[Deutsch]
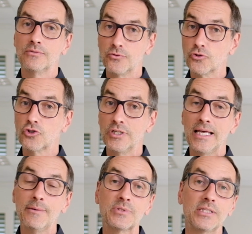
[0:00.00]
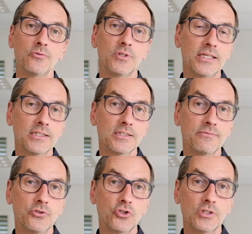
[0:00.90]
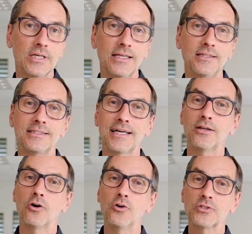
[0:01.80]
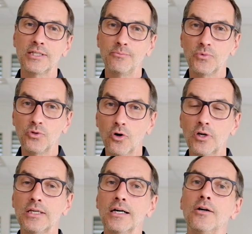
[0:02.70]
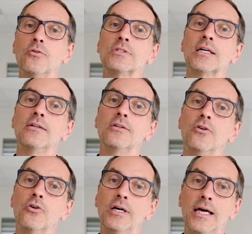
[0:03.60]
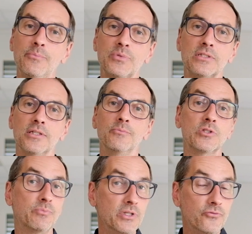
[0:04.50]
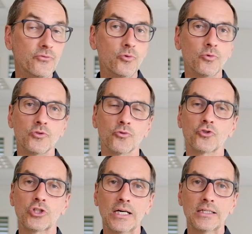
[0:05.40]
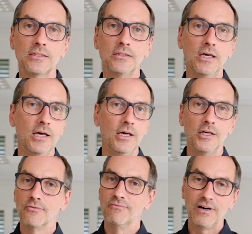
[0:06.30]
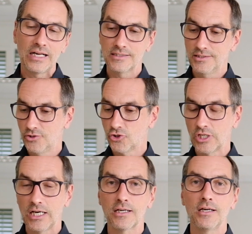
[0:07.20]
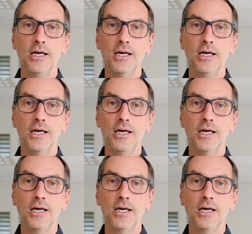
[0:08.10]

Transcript: zwischen den Apps hin und her switchen kann. Ich kann auch aus dem Dock heraus neue Apps im Split View und so starten. Wahnsinnig stark.